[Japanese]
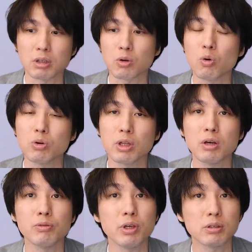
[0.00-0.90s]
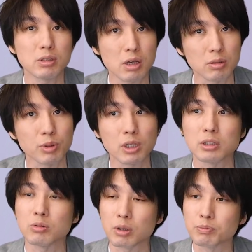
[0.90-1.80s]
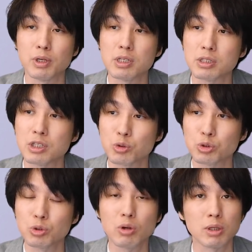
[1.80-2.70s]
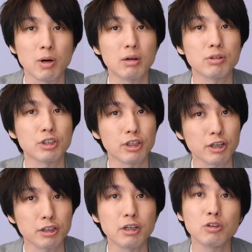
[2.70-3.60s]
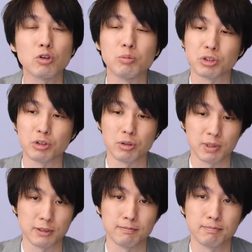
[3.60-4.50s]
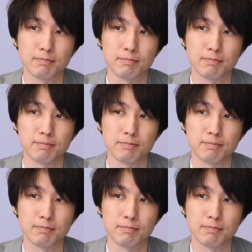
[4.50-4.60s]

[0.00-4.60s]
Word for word: でゴールデンウィークセールみたいなのがプレイステーションストアでもあるんじゃないかなと思っております。